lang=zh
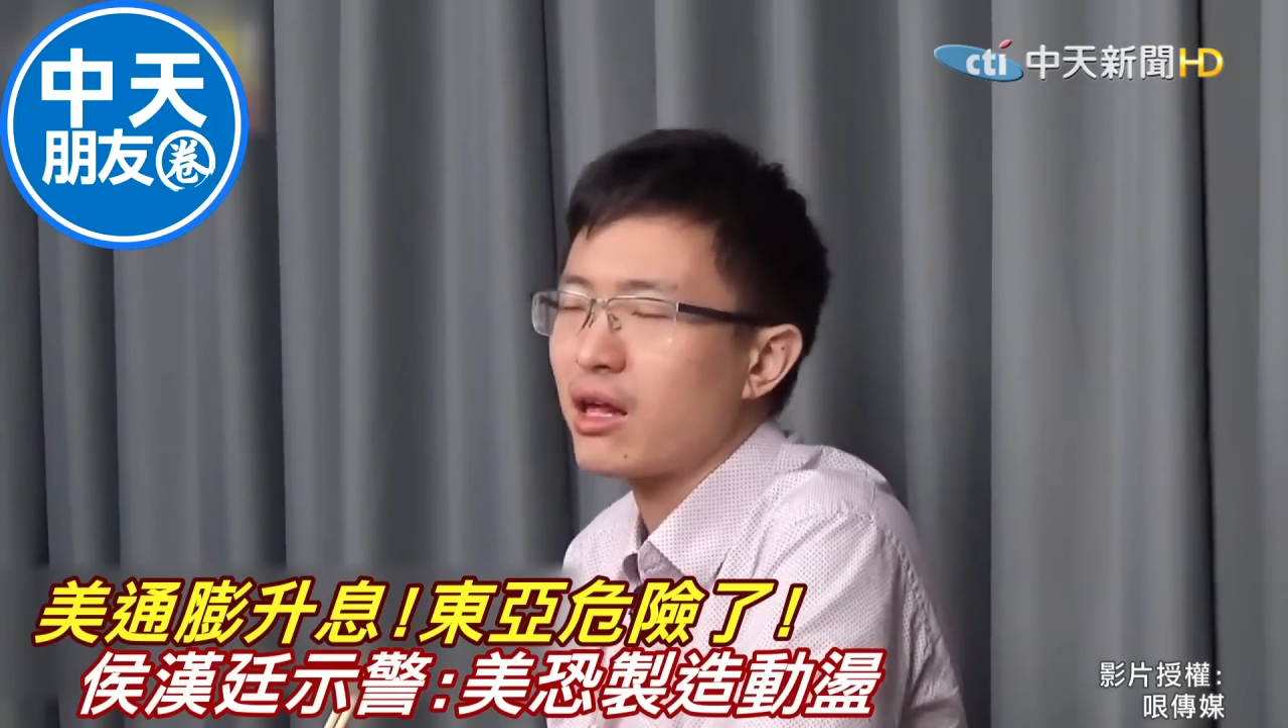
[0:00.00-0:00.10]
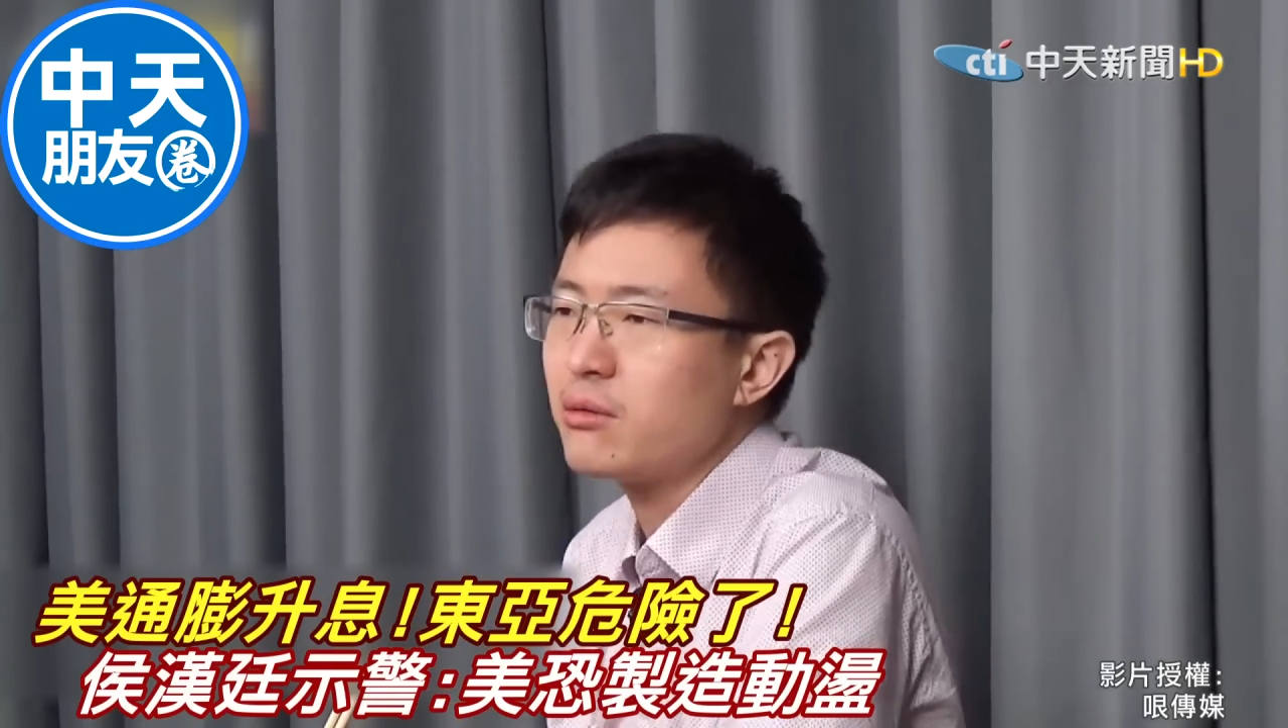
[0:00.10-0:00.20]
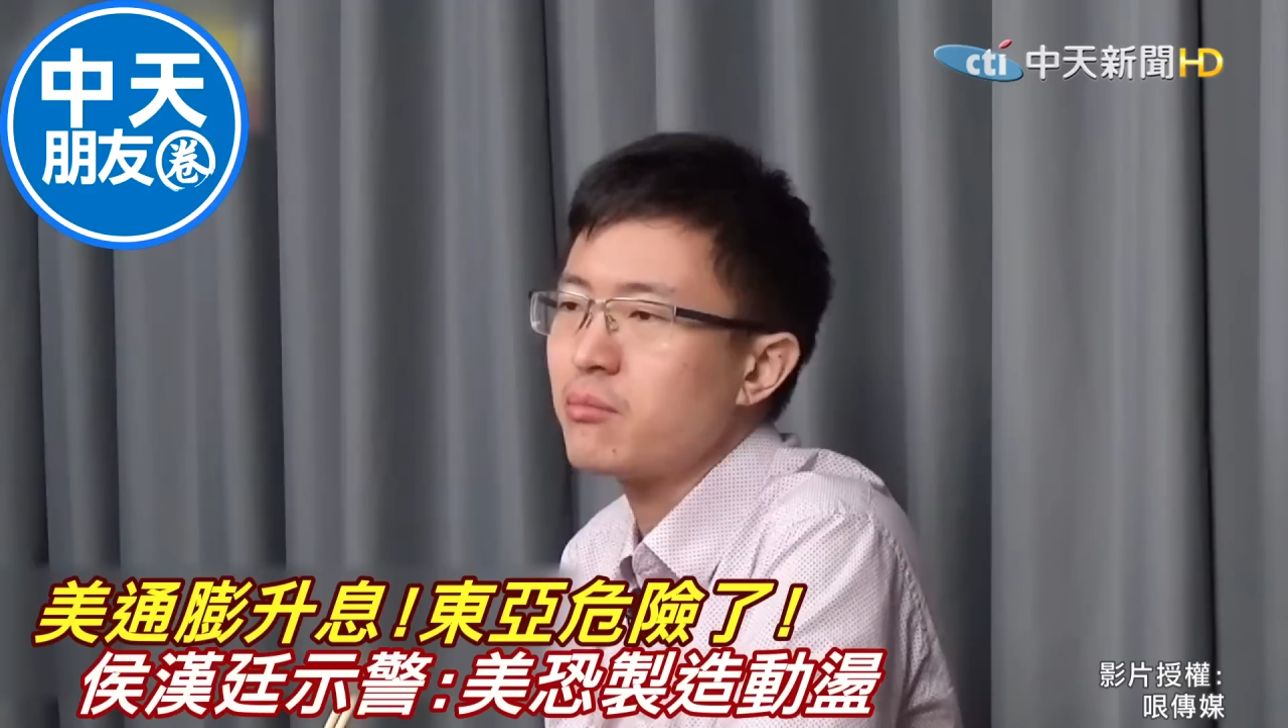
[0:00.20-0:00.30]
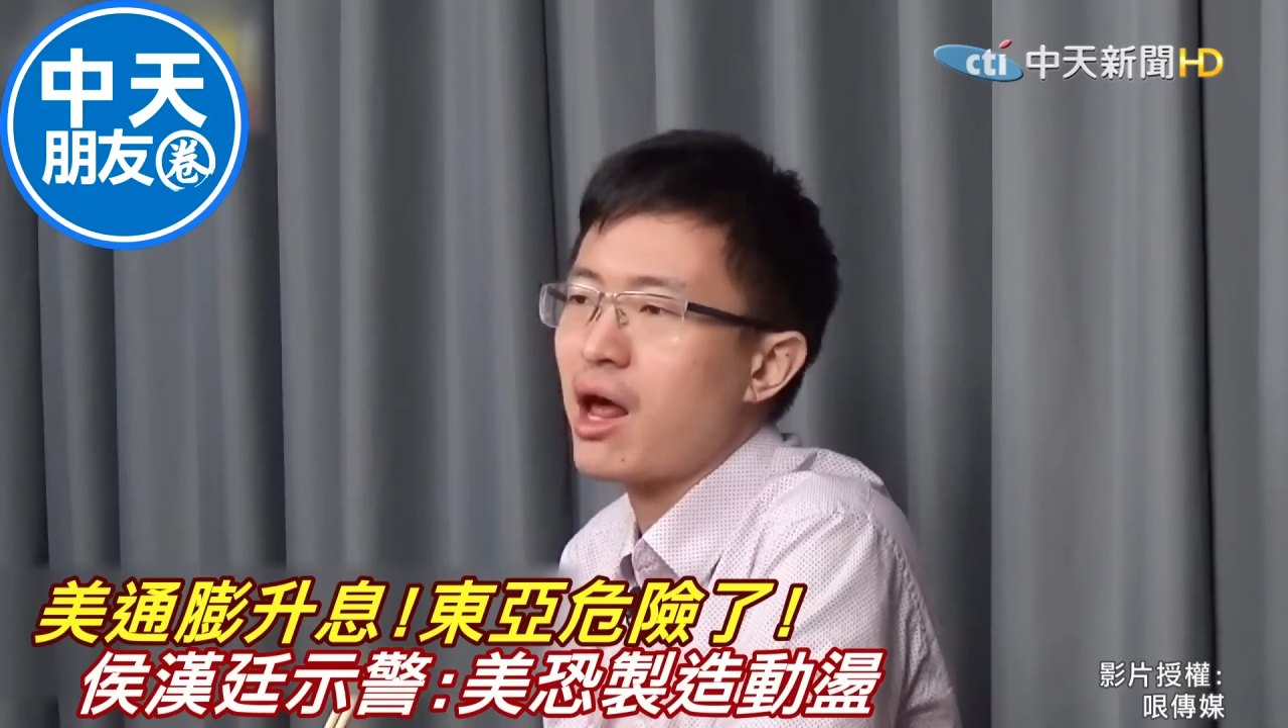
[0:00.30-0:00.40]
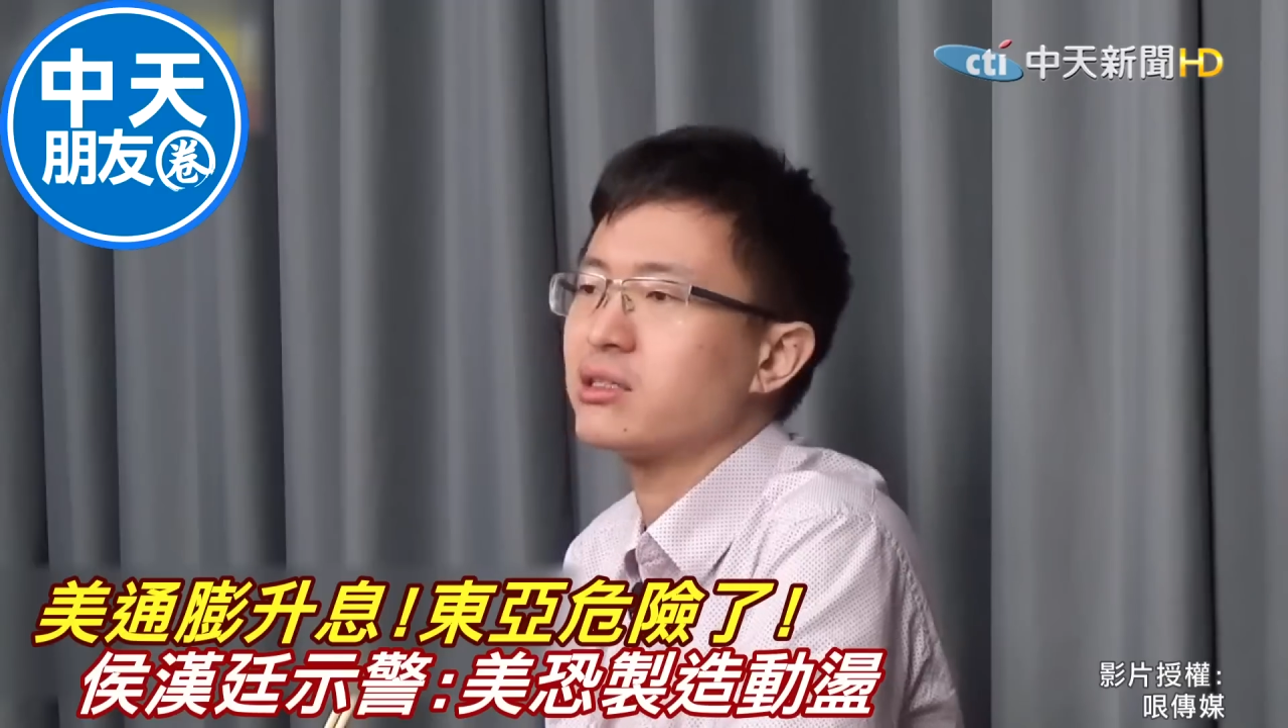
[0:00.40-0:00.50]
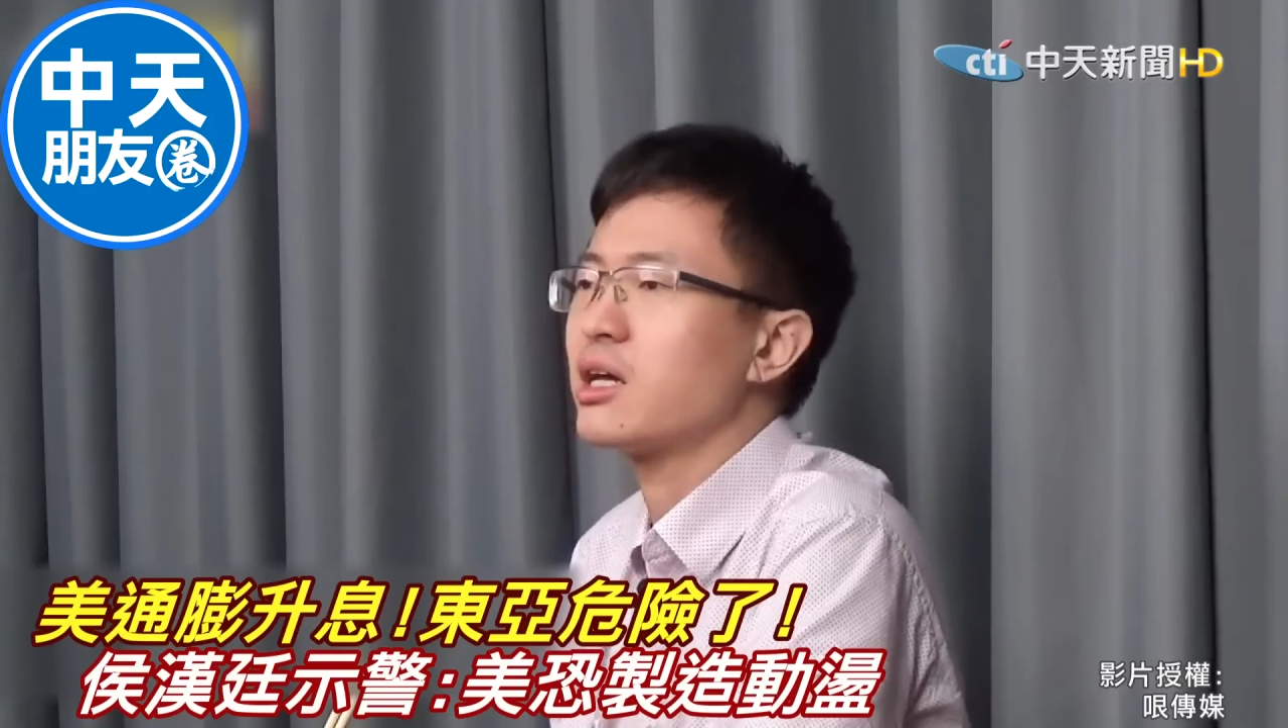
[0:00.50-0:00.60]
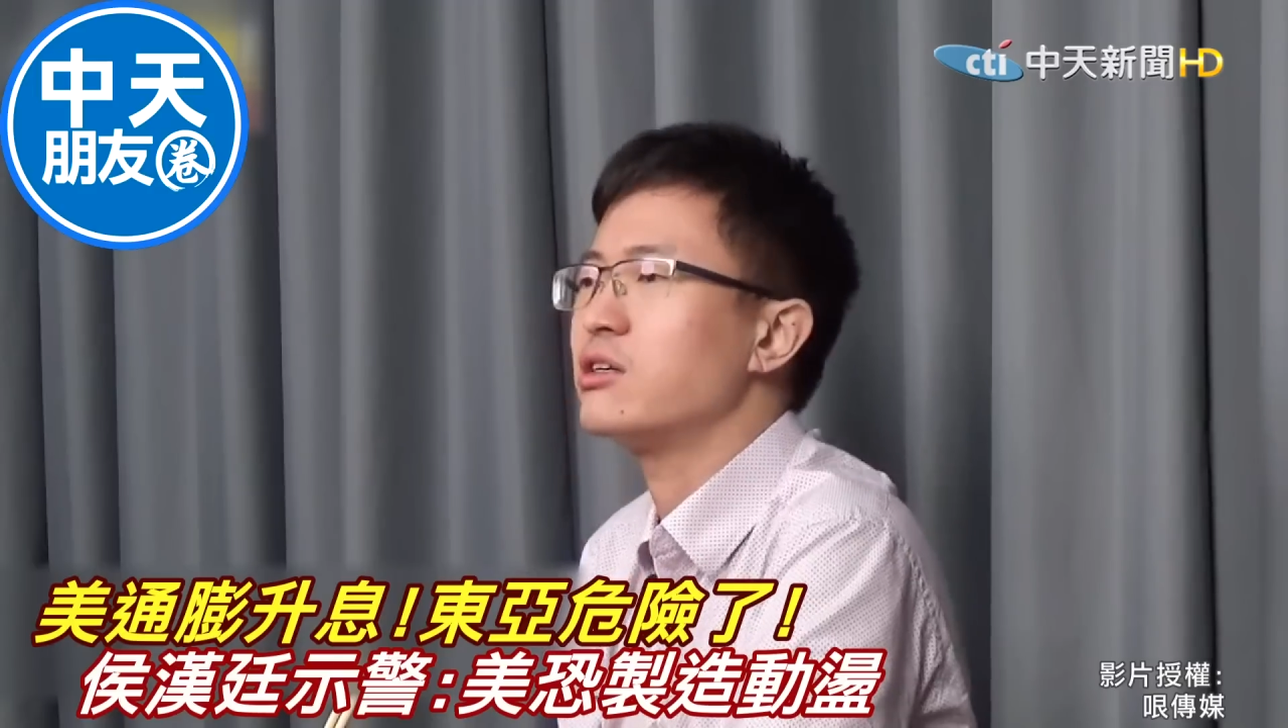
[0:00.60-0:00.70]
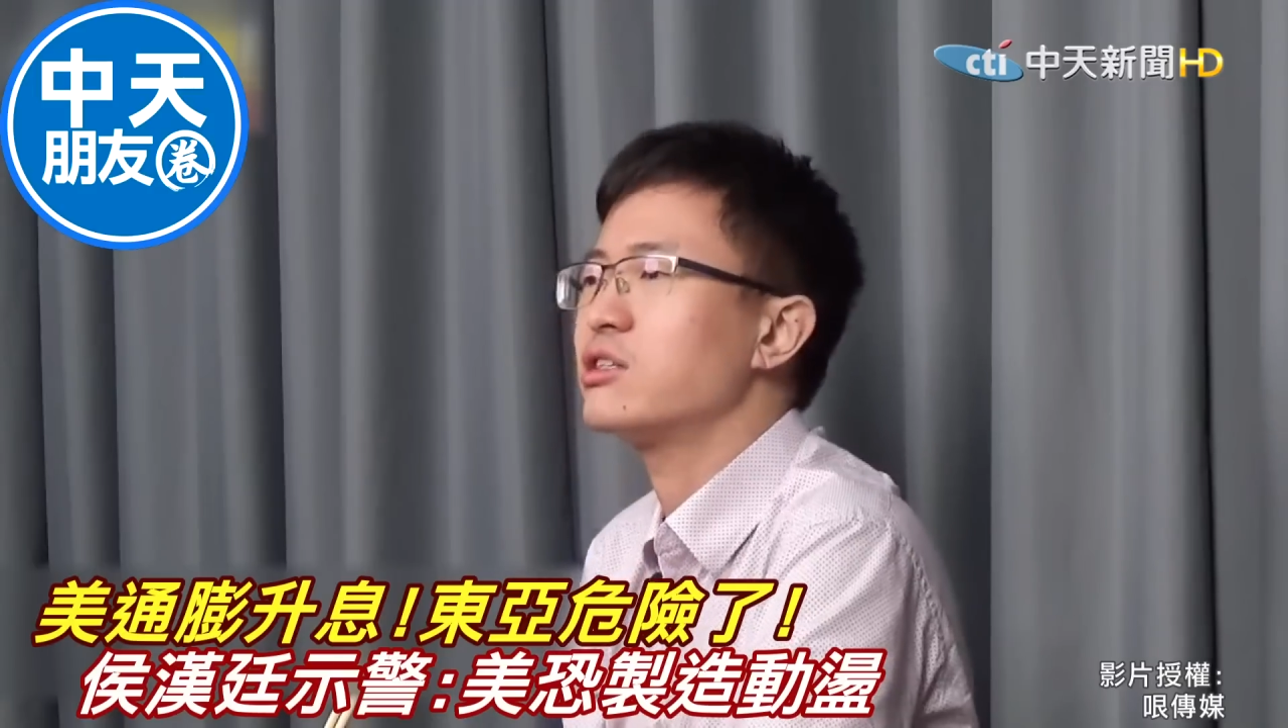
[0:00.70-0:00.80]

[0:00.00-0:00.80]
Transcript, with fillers: 鹰派占